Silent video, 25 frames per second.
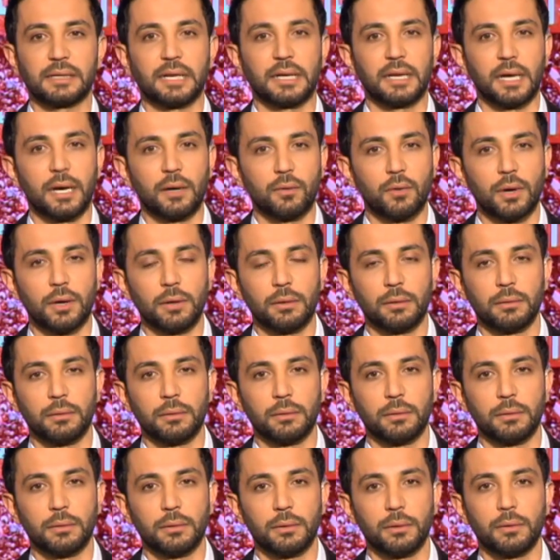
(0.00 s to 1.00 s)
الهوا
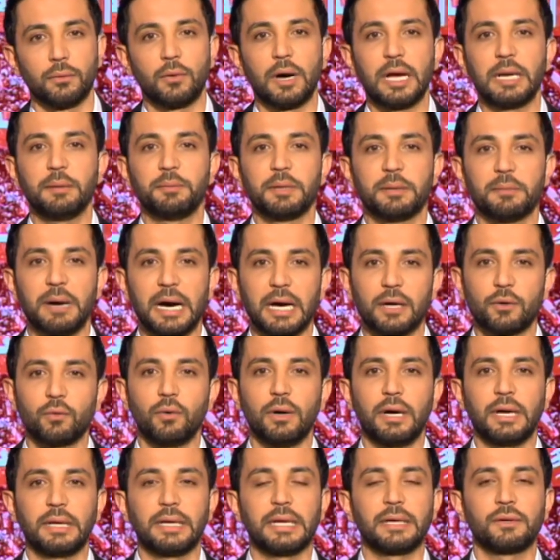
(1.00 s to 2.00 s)
وقلبي محروق
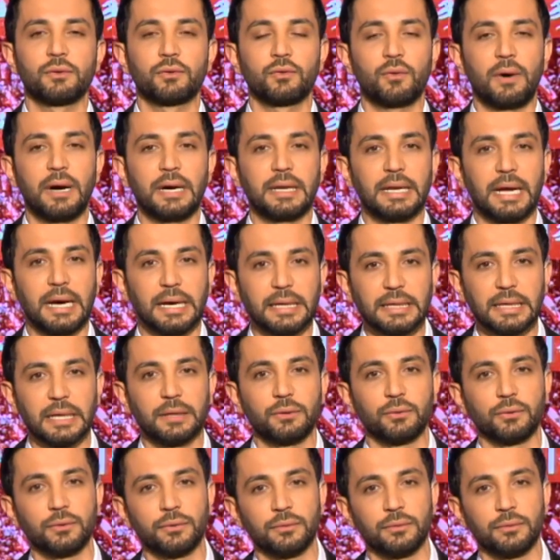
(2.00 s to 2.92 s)
عليهم وعلى عيالهم